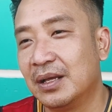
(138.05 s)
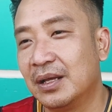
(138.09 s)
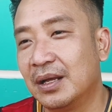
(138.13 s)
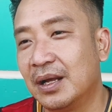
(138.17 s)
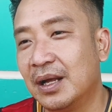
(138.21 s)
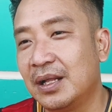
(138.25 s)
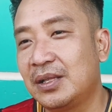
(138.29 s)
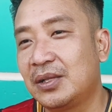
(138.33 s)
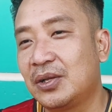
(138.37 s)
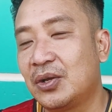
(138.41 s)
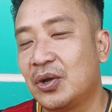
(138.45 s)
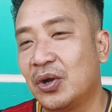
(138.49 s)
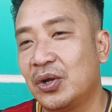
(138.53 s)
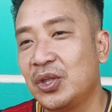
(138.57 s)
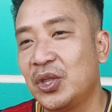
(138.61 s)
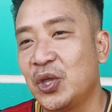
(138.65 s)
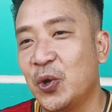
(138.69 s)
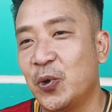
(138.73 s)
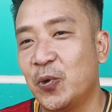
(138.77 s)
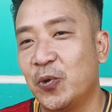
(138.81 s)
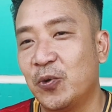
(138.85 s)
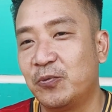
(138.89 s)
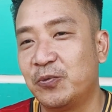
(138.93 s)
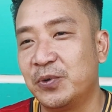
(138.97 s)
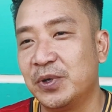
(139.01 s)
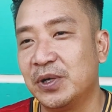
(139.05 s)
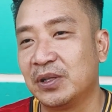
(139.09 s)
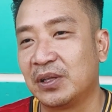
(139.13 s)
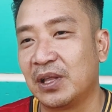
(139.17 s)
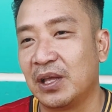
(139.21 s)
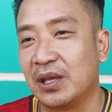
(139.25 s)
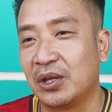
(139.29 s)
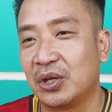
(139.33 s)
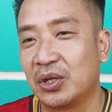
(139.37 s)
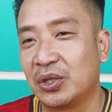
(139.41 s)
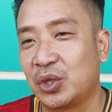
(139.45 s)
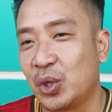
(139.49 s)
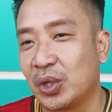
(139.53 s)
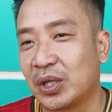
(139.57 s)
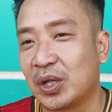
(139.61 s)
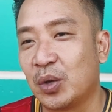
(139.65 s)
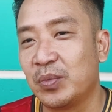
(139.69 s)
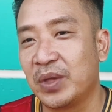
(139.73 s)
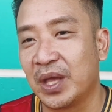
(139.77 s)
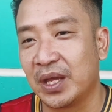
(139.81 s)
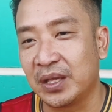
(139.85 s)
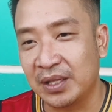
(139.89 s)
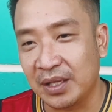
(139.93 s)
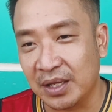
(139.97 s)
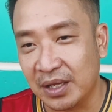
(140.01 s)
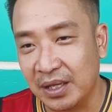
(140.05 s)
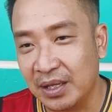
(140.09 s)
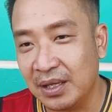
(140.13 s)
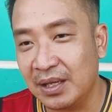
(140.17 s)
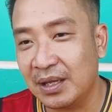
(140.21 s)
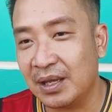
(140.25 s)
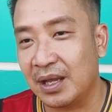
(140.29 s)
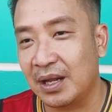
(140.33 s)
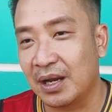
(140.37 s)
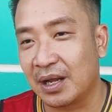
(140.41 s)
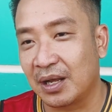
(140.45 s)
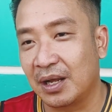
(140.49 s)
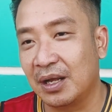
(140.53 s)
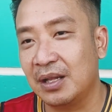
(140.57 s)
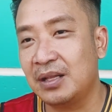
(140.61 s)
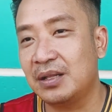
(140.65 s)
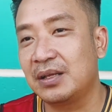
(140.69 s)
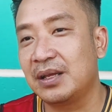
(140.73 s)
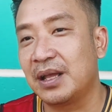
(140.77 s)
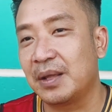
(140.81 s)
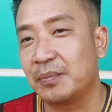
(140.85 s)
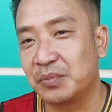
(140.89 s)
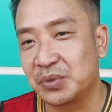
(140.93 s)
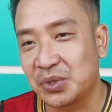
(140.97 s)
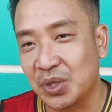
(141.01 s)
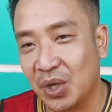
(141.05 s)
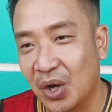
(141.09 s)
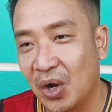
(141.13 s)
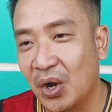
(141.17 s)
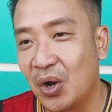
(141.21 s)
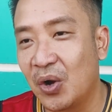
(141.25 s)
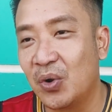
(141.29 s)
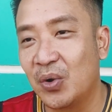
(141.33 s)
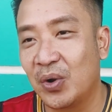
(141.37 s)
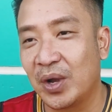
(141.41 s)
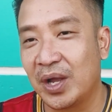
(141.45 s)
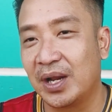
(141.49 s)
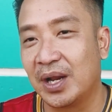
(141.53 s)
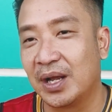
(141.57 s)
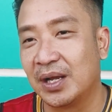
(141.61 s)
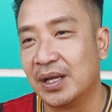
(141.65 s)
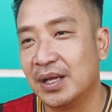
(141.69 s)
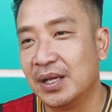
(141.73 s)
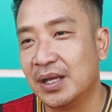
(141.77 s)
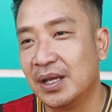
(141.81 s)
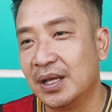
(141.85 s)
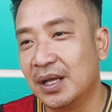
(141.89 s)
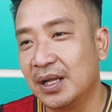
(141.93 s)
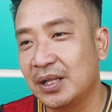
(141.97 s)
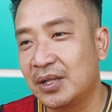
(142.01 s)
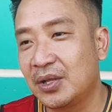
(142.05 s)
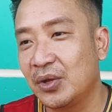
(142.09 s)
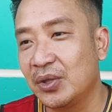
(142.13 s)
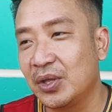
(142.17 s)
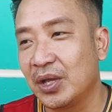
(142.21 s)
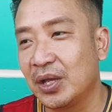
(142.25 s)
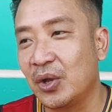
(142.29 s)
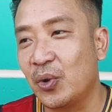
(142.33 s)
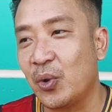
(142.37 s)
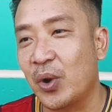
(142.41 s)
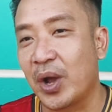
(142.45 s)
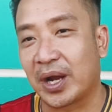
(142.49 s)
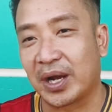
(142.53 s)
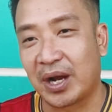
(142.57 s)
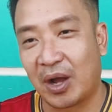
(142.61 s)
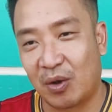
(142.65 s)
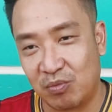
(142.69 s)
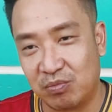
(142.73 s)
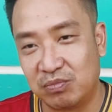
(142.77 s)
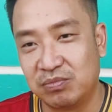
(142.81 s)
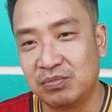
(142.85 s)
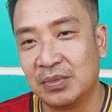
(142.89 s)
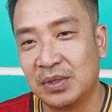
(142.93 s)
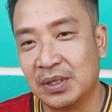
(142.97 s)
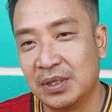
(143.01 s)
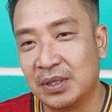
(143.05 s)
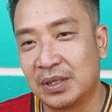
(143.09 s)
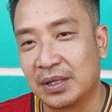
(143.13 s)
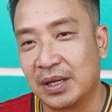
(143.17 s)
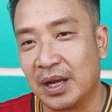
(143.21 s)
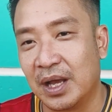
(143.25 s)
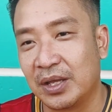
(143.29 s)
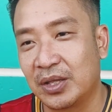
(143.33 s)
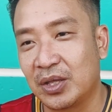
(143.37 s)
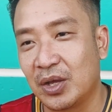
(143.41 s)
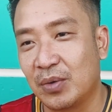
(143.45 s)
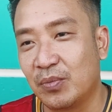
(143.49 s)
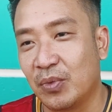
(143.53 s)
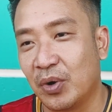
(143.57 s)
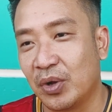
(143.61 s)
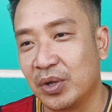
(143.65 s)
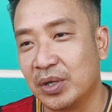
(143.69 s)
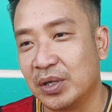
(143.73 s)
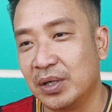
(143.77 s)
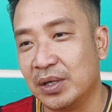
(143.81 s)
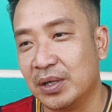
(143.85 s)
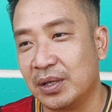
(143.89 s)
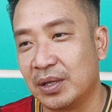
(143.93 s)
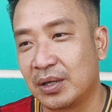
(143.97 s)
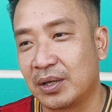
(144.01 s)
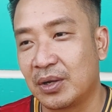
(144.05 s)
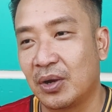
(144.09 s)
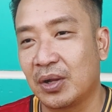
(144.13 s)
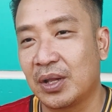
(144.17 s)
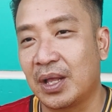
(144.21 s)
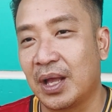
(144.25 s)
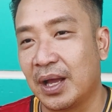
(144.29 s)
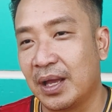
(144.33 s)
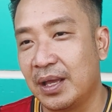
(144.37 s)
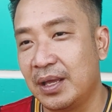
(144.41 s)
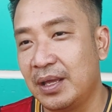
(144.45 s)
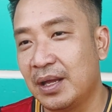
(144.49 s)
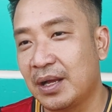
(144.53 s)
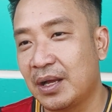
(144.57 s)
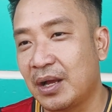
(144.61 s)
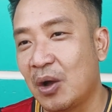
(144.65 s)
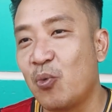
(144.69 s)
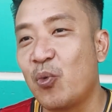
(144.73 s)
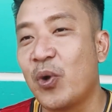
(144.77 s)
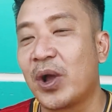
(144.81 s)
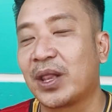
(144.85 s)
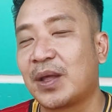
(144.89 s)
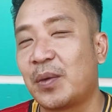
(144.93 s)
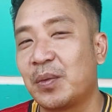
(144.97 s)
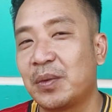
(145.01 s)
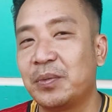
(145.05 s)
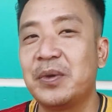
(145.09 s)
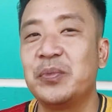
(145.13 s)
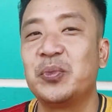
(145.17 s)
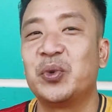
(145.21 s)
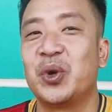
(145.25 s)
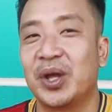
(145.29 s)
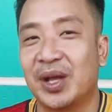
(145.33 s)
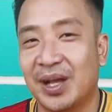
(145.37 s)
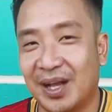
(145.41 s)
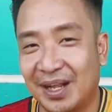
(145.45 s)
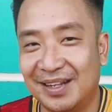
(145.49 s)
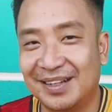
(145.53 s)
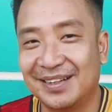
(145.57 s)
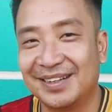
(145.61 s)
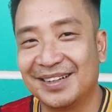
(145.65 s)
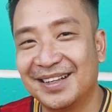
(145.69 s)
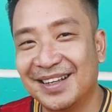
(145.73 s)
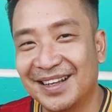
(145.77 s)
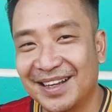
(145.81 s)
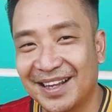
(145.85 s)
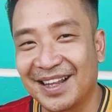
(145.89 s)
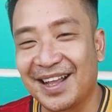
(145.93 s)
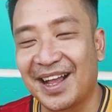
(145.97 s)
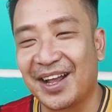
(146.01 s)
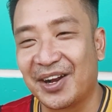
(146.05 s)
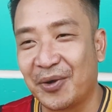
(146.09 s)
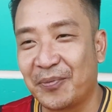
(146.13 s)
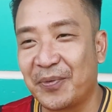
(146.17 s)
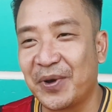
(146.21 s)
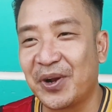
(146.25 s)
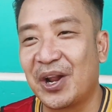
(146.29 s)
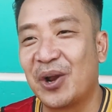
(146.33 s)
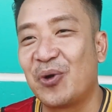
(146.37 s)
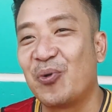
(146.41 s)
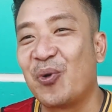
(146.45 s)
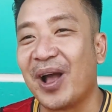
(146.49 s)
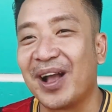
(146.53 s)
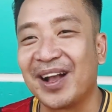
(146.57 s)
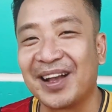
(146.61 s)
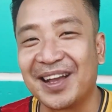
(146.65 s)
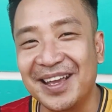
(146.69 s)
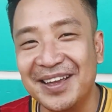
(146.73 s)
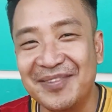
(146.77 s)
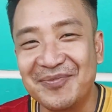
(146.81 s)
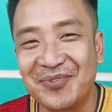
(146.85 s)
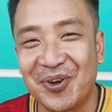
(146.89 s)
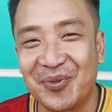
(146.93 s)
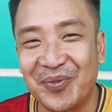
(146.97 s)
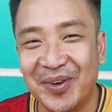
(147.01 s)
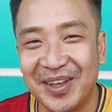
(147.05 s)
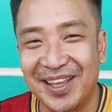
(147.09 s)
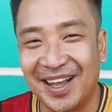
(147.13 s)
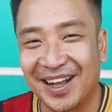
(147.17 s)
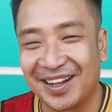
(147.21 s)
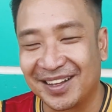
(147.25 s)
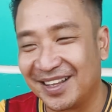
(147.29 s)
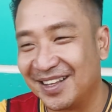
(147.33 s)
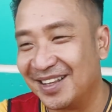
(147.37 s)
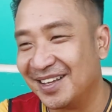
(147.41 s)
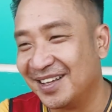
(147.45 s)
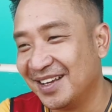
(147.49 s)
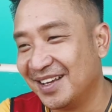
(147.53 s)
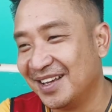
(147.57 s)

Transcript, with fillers: ít có nhiều phương tiện truyền thông giải trí hay là ít game show hay là ít có những cái hoạt động để cho mọi người có thể không quan tâm đến phim truyền hình cái thời đó phải nói là hoàng kim còn bây giờ thì